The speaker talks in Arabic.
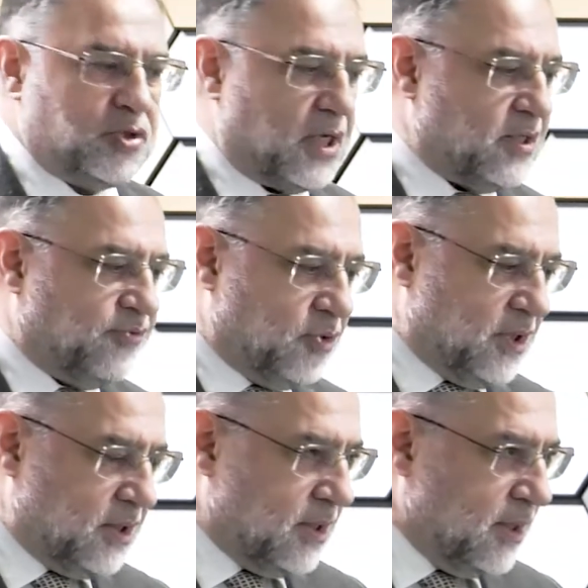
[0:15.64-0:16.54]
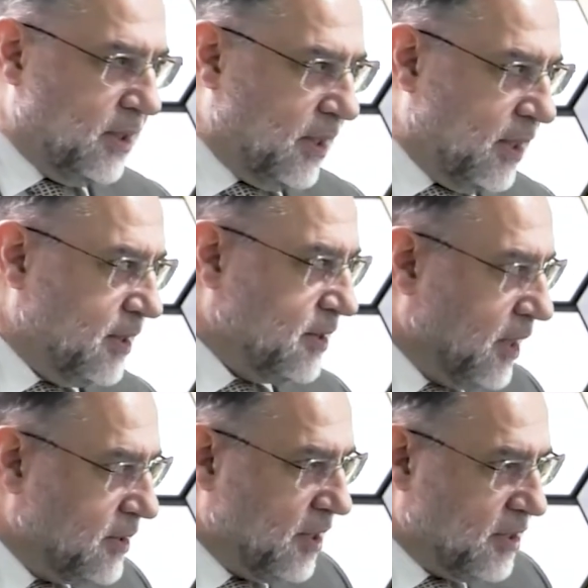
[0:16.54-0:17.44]
ويشرفني أن
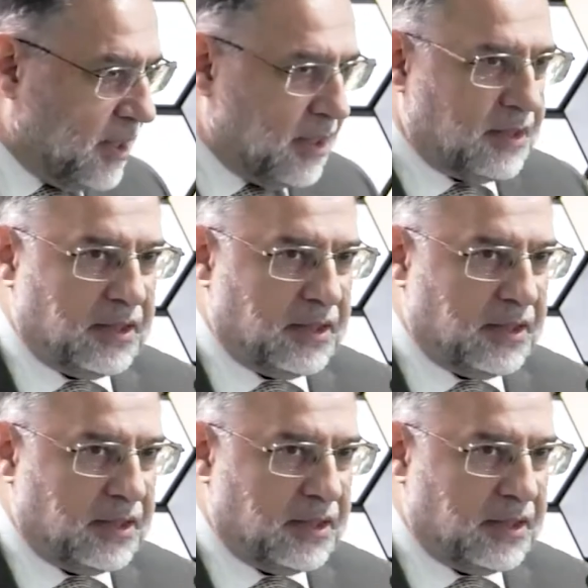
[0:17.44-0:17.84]
أتحدث